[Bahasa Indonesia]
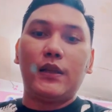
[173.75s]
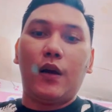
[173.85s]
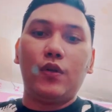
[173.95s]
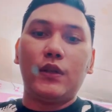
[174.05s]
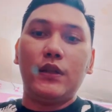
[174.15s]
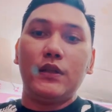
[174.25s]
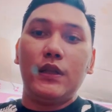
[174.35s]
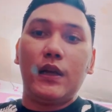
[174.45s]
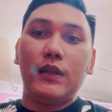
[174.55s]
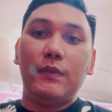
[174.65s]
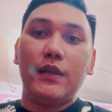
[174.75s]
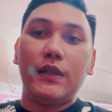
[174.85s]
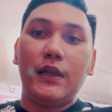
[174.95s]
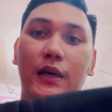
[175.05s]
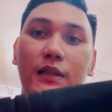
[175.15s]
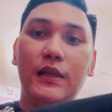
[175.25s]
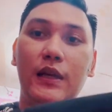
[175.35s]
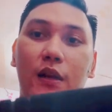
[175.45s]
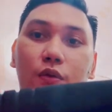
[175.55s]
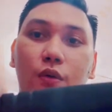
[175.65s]
takutnya di sini kan biasa dikasih
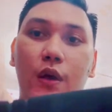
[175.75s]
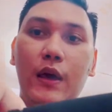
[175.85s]
gear tuh